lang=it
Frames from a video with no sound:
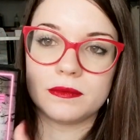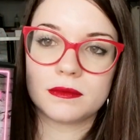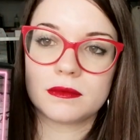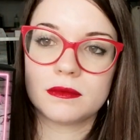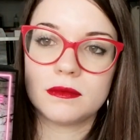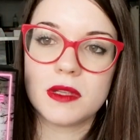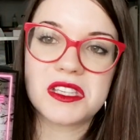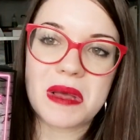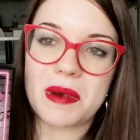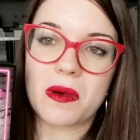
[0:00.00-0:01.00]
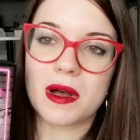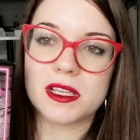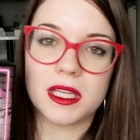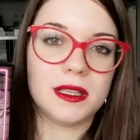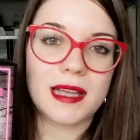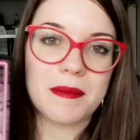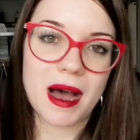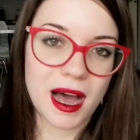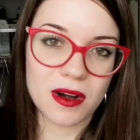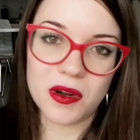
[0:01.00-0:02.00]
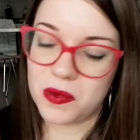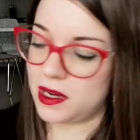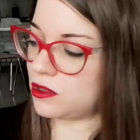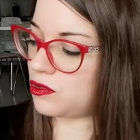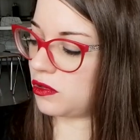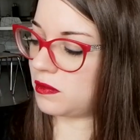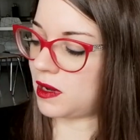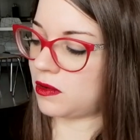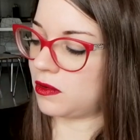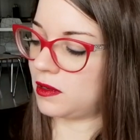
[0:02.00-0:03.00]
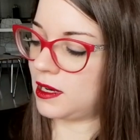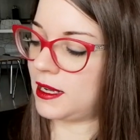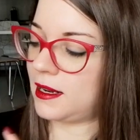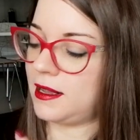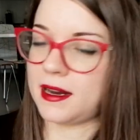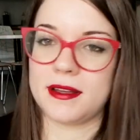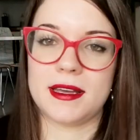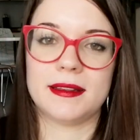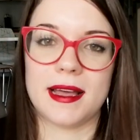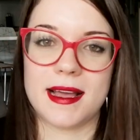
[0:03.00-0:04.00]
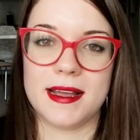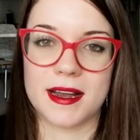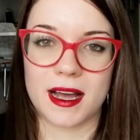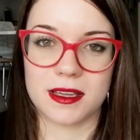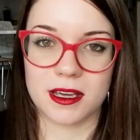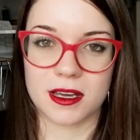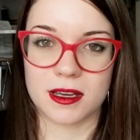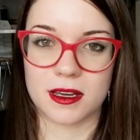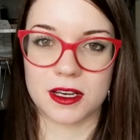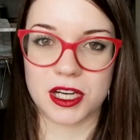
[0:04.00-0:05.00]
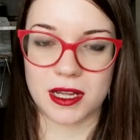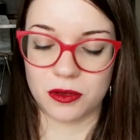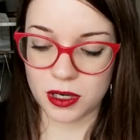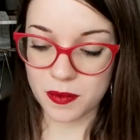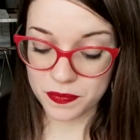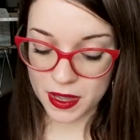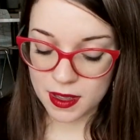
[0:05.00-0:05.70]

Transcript: Uh, sembra quasi in tema Halloween, insomma, con le ragnatele e i ragni che, che scendono.